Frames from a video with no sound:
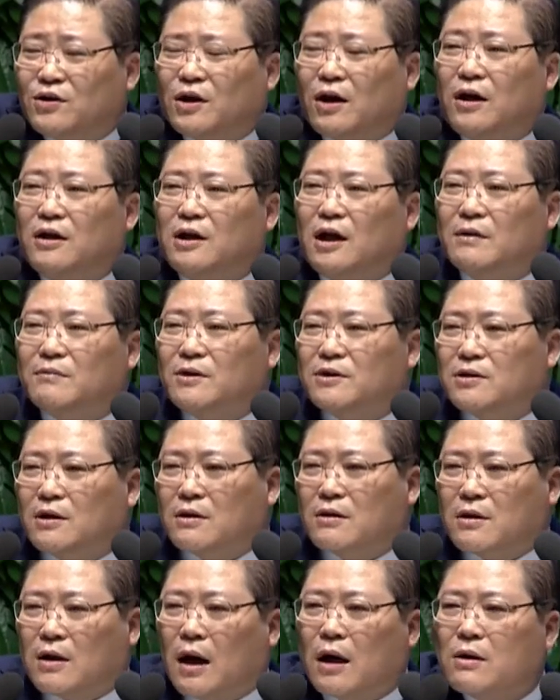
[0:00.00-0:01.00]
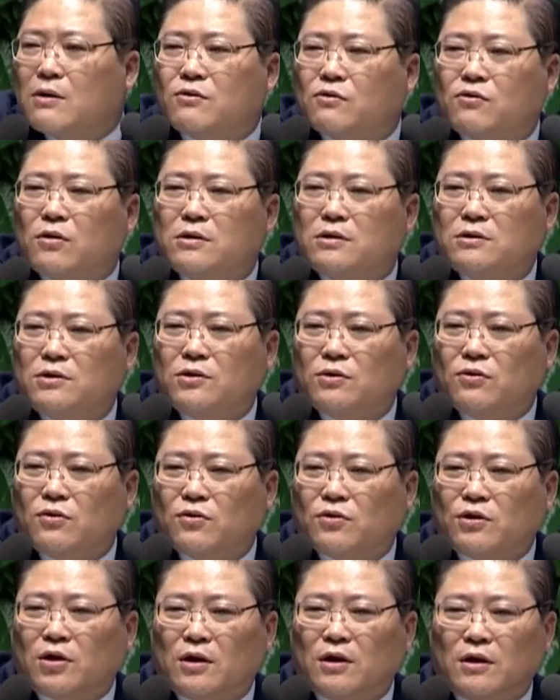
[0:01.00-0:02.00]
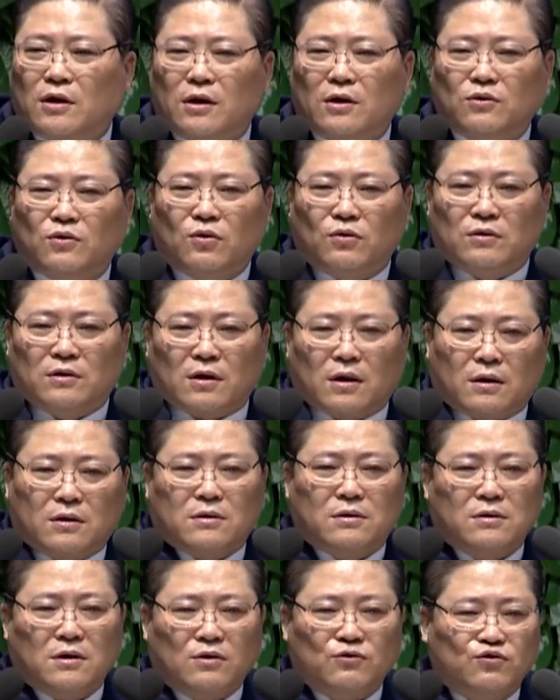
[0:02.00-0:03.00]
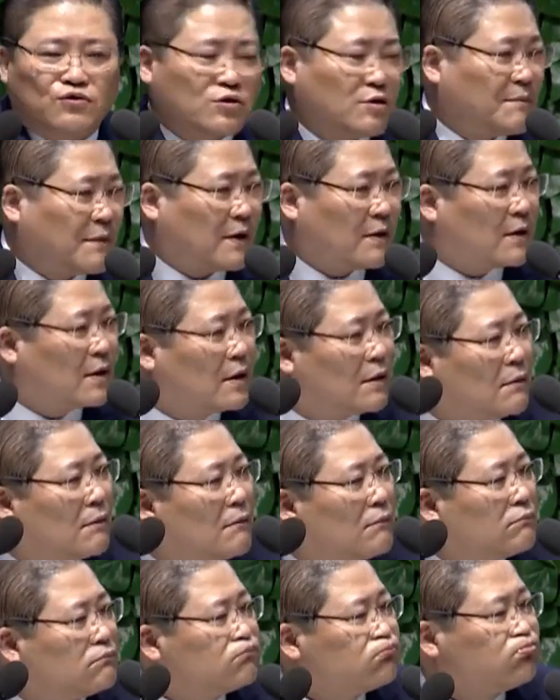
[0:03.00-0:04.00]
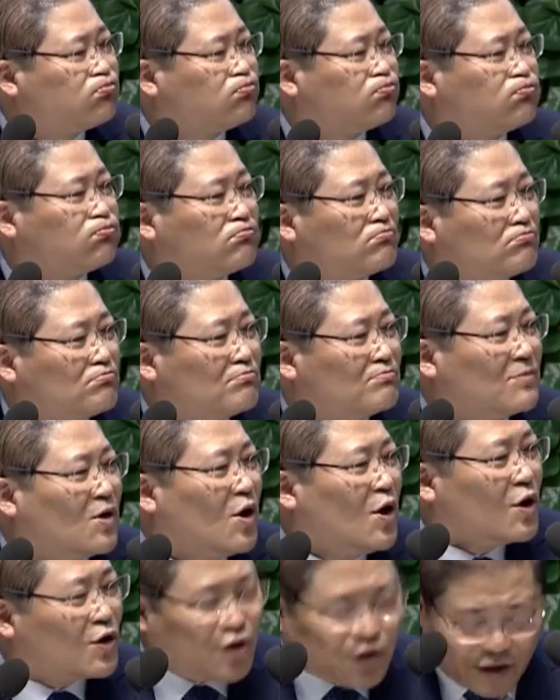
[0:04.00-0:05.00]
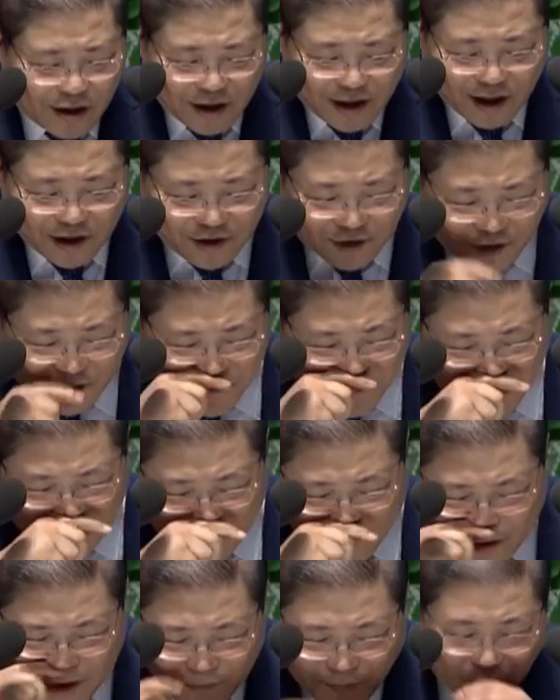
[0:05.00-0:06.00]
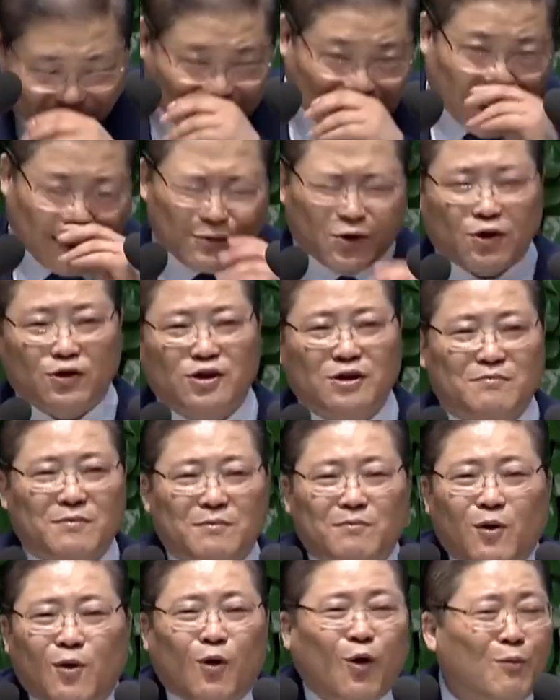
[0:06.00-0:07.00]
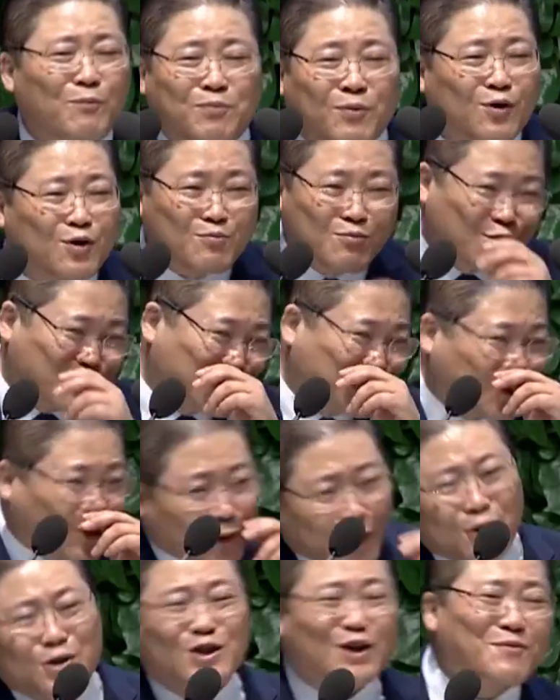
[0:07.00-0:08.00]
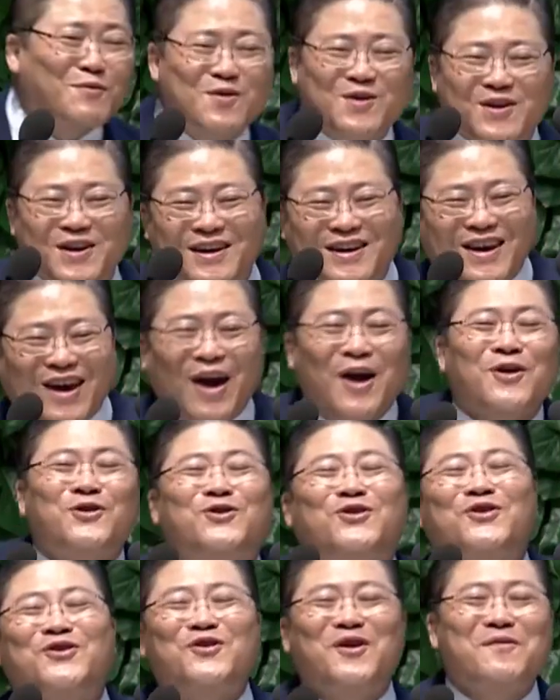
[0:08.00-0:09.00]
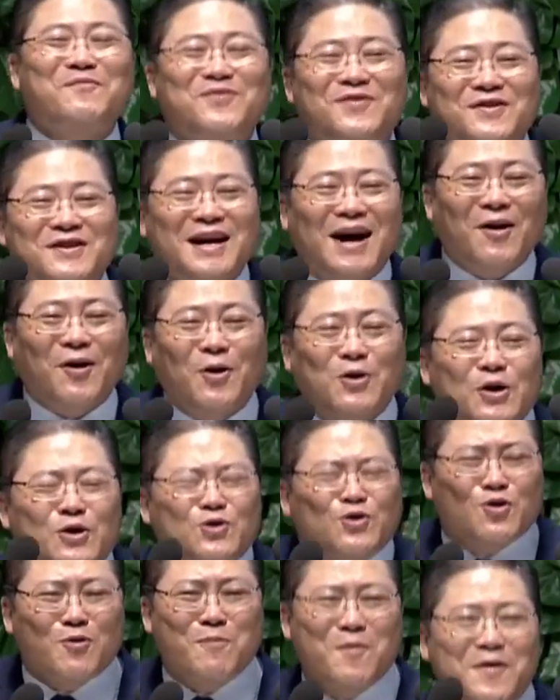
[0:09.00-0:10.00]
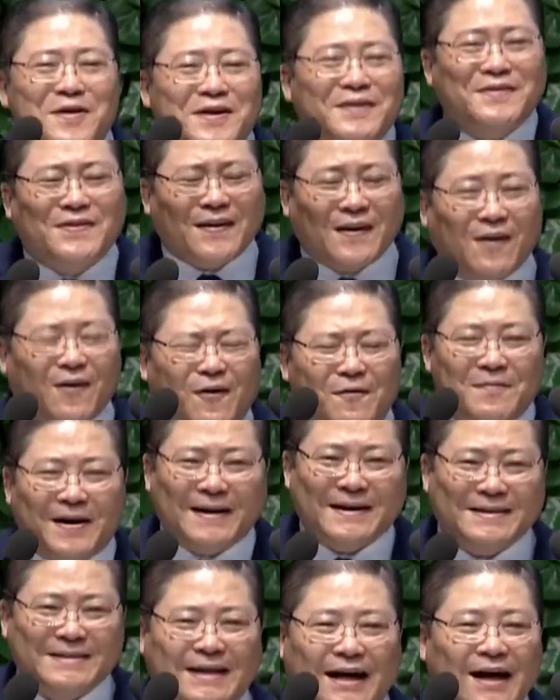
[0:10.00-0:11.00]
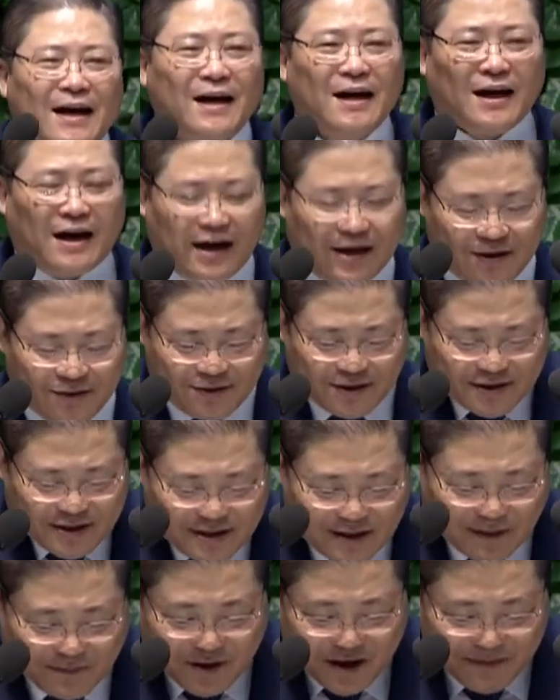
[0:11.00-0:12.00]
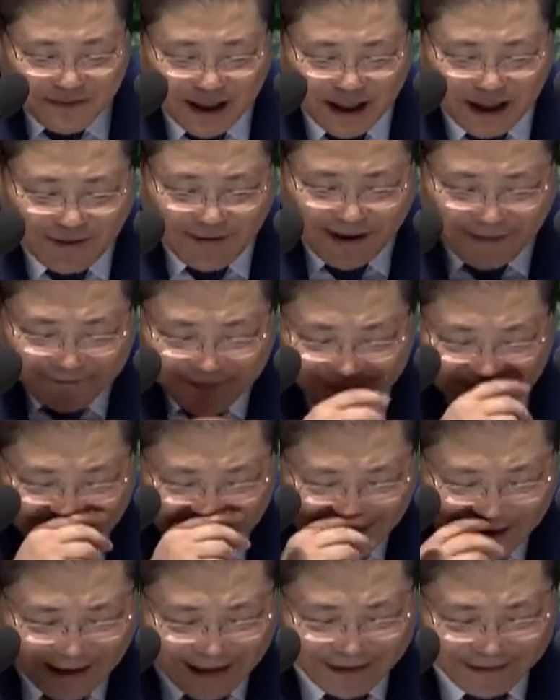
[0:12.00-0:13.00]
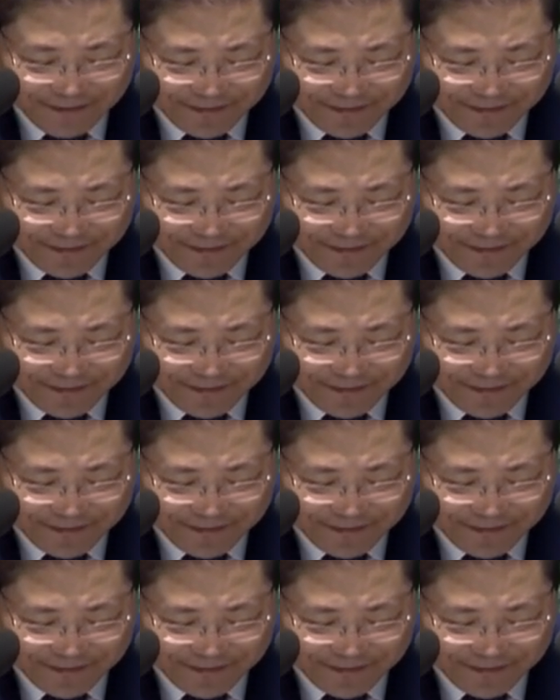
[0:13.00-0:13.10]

근데 하나님께서 강권적으로 데려다가 또 딱 그냥 쑤셔박아나요? 그리 가지고 뭐 우리 목사님이 요즘은 뭐코 푸는 모습도 어쩌면 그렇게 귀엽느냐고 휴머니티하고 말이지 아이고 진짜 멀미 나와 아무튼 간에